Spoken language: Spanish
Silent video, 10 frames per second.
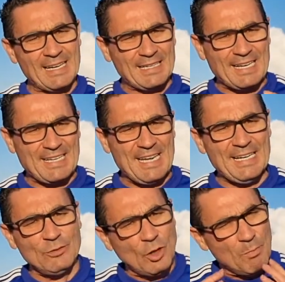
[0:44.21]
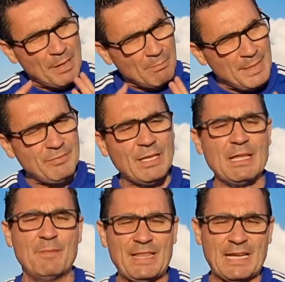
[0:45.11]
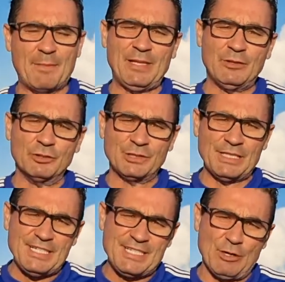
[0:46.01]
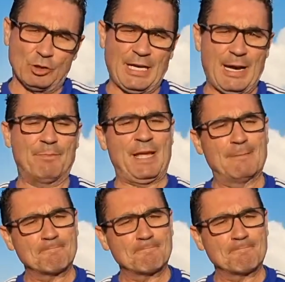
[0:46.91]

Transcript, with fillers: requieren normalmente de medicamentos y psicoterapia.